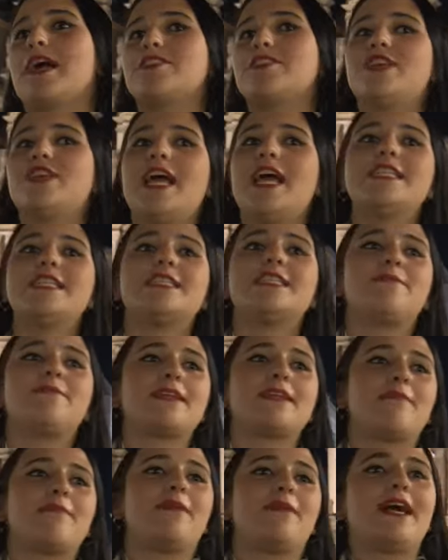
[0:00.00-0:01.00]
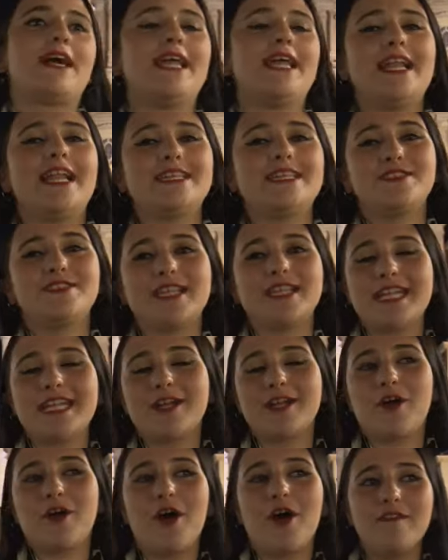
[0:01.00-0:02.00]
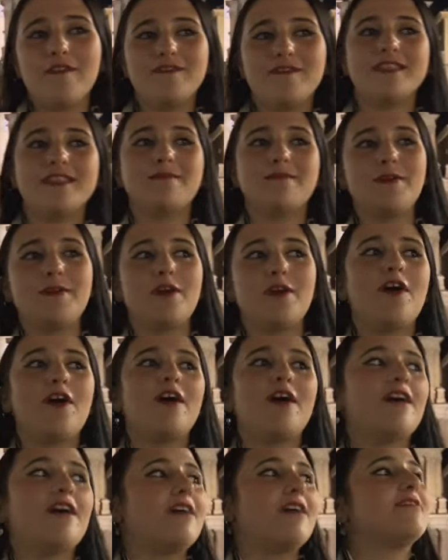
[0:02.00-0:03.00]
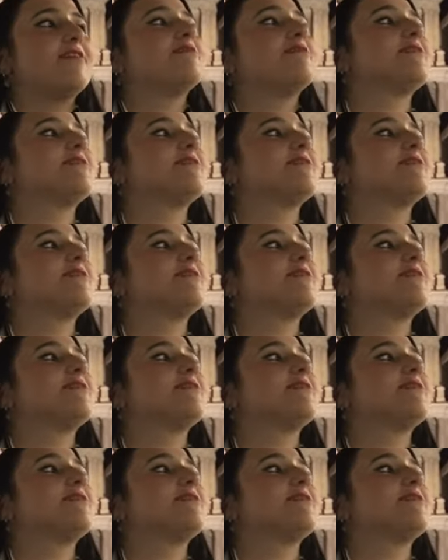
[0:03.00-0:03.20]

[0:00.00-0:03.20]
gente perché magari la storia del il covid, però